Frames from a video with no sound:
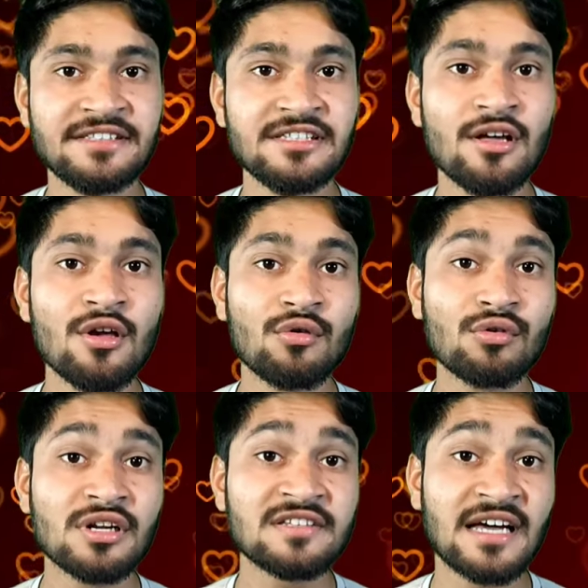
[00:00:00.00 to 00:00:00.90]
थी
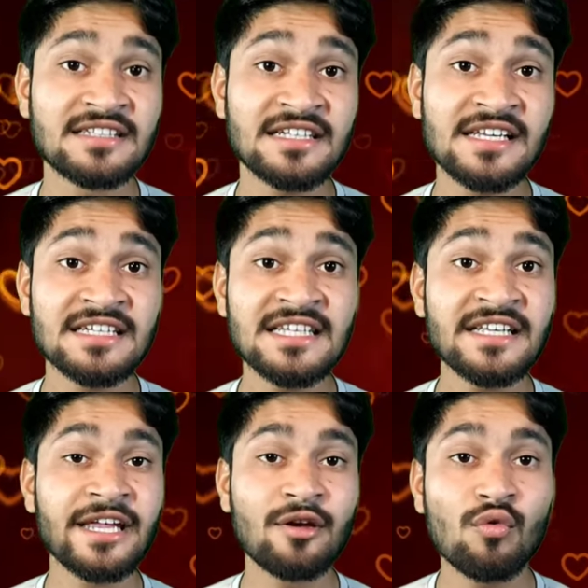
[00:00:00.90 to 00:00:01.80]
उन्होंने साझा किया था
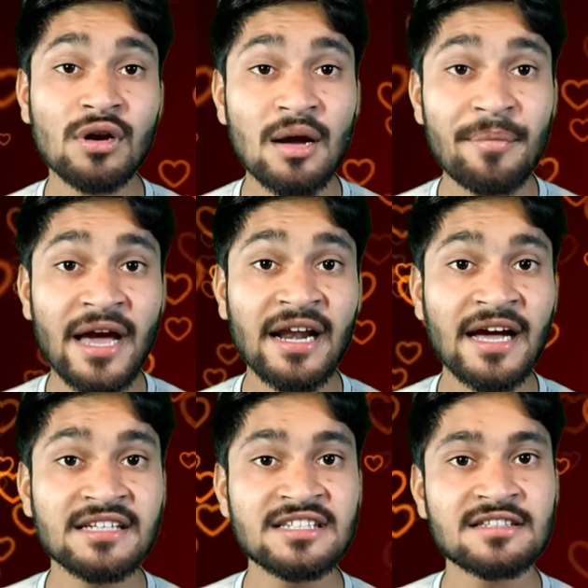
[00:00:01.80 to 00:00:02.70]
कि उनका प्यार
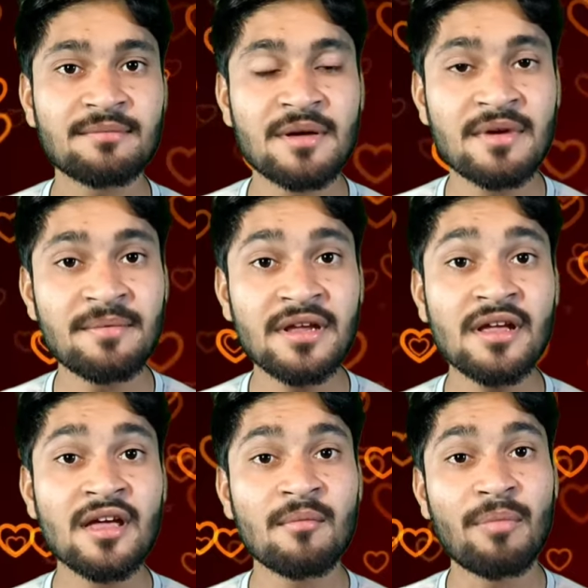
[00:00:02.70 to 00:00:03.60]
अच्छे समय में भी
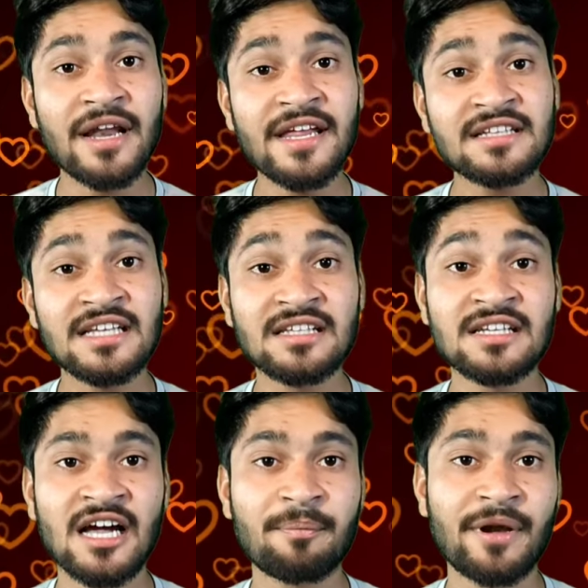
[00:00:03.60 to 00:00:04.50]
भरी एक
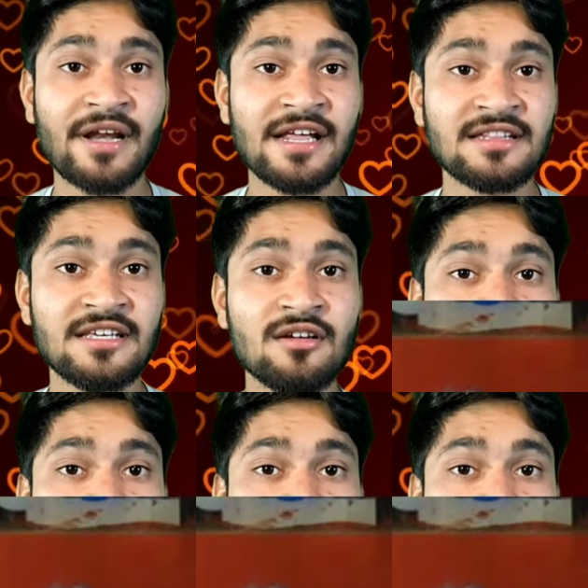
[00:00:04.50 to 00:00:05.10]
दर्दनाक प्रक्रिया थी